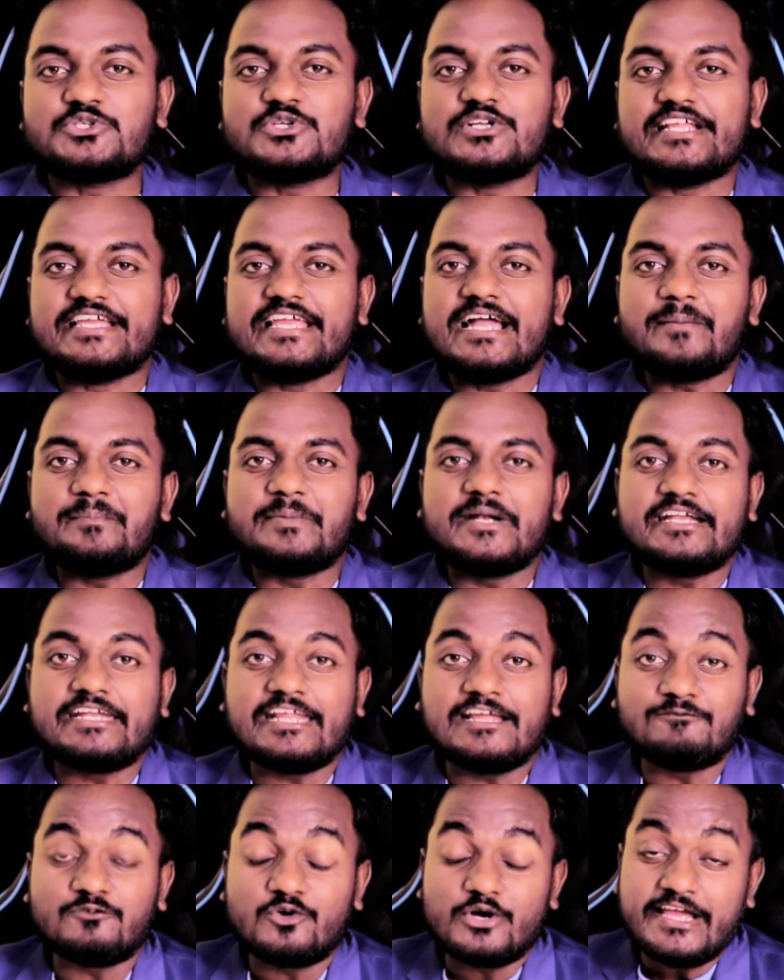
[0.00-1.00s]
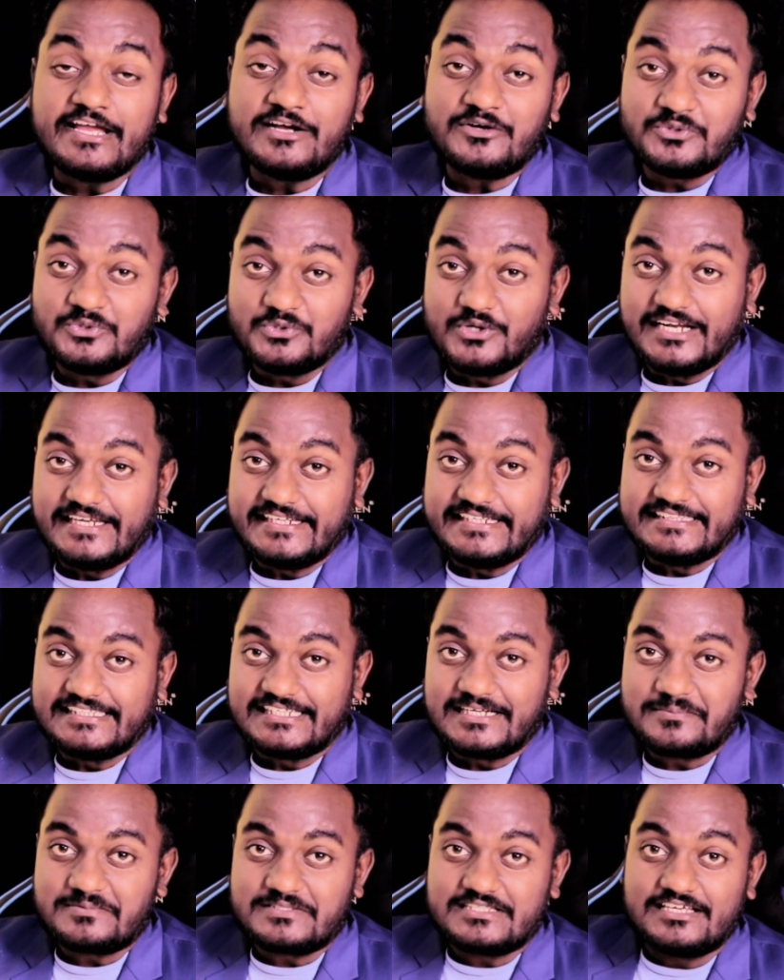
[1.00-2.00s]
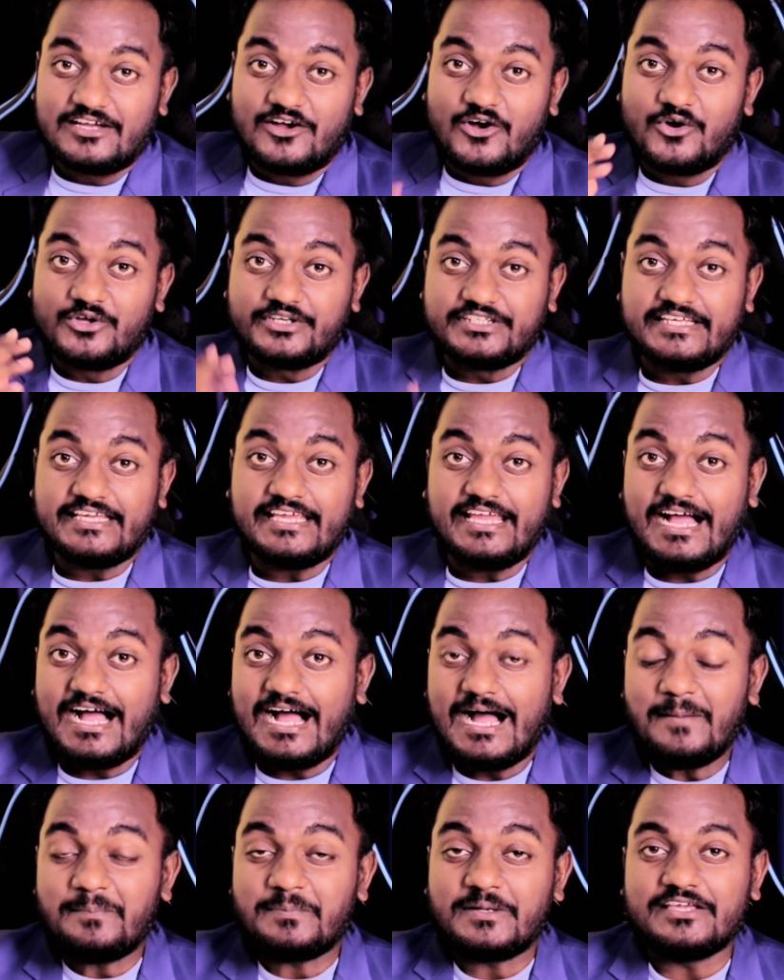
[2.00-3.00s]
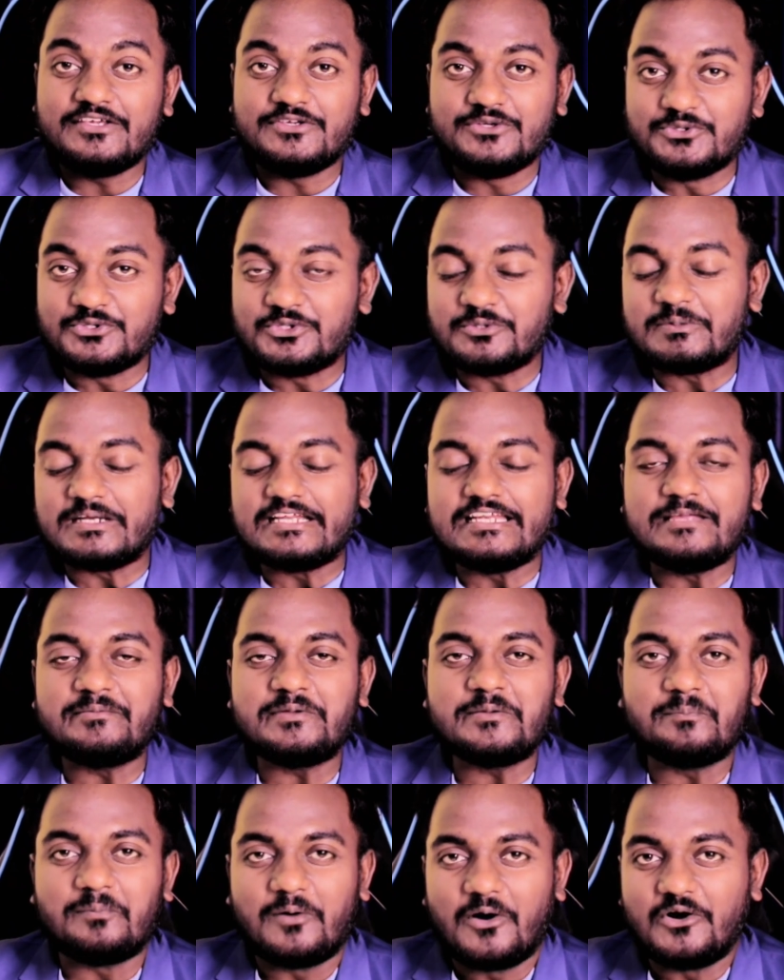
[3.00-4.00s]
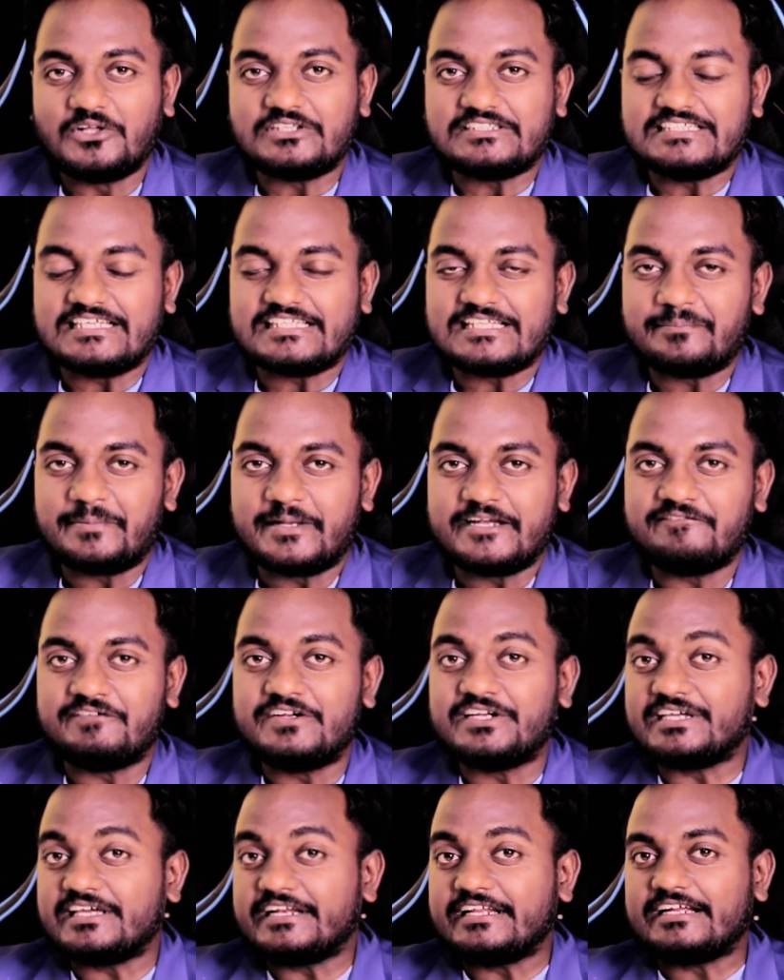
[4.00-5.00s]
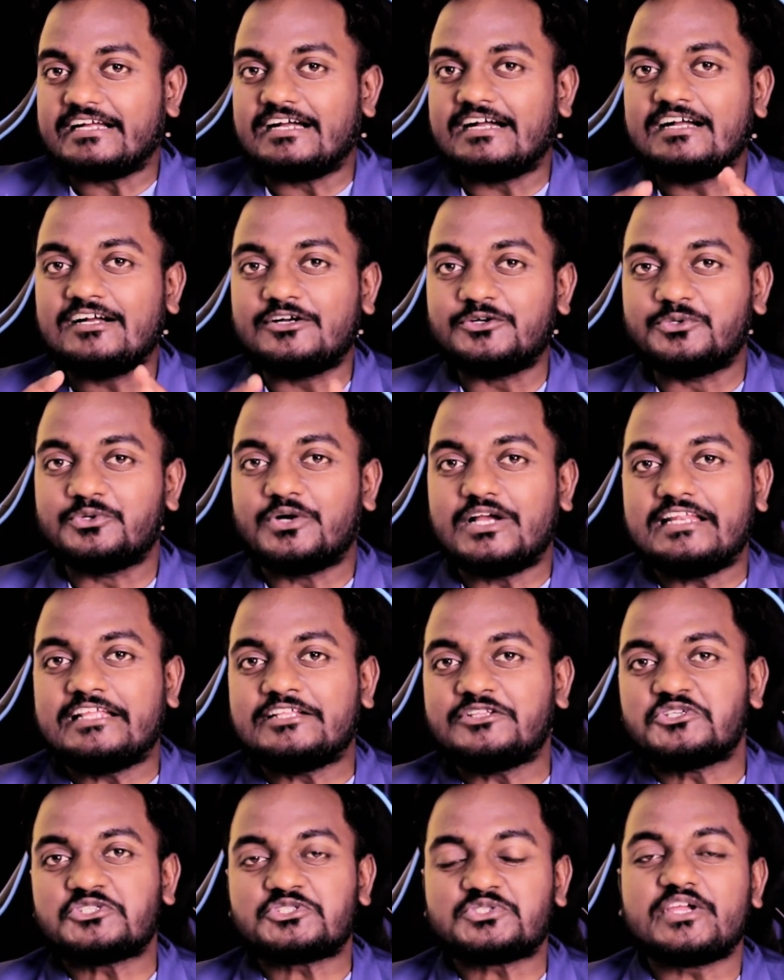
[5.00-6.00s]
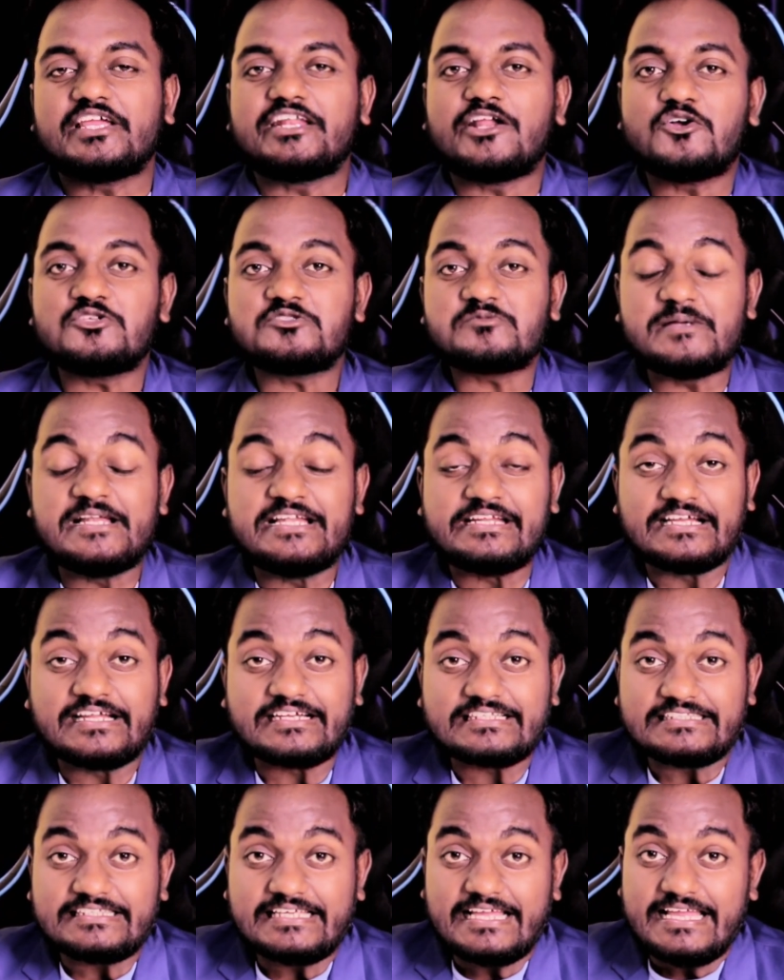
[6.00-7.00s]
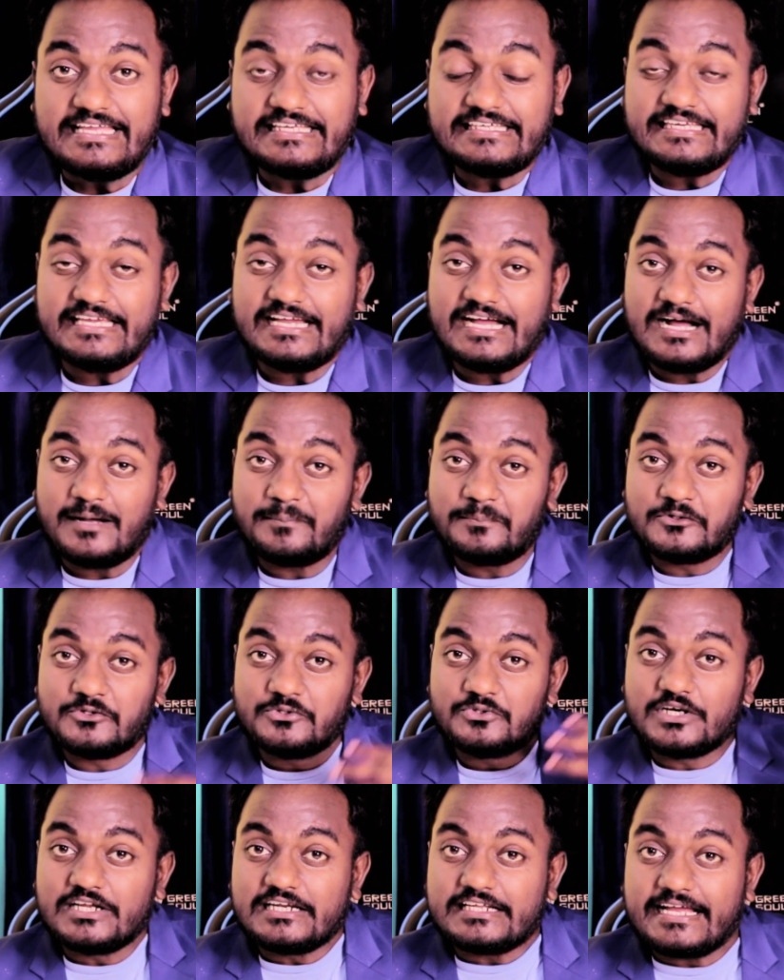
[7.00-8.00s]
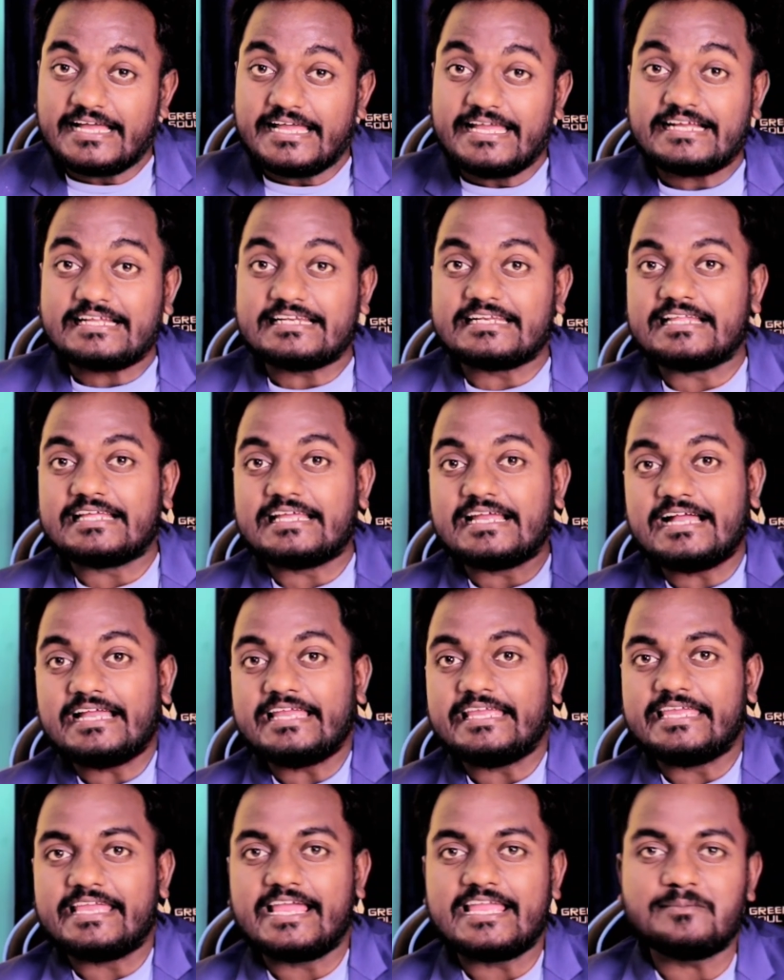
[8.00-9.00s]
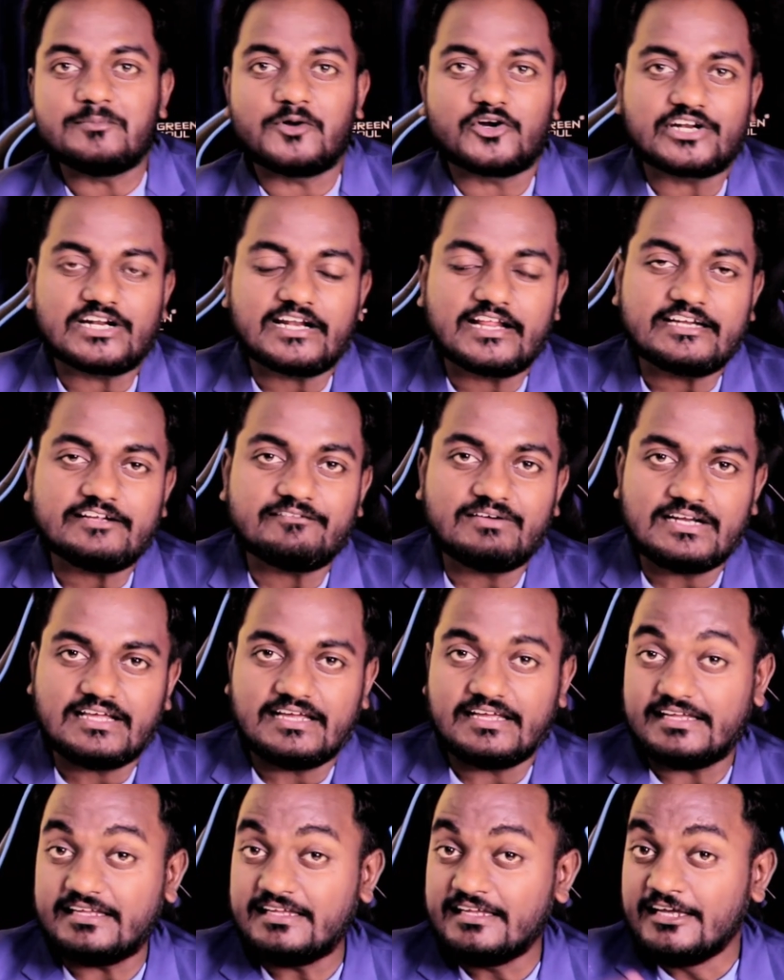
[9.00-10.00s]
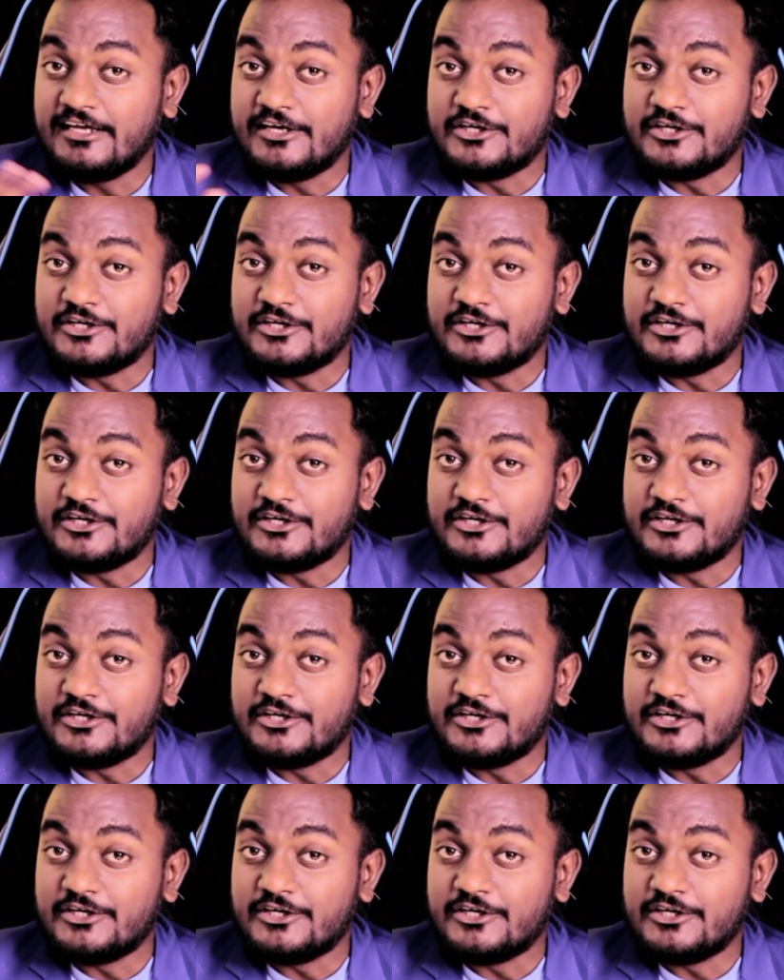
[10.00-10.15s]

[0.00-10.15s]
जो नया अपडेट है वो है गूगल की तरफ से और ये आपके यूट्यूब के लिए भी बहुत ही ज़्यादा बेनिफिट करेगा गूगल ने दोस्तों अनाउंसमेंट कर दिया है कि अब गूगल का एक नया ए मॉडल आने वाला है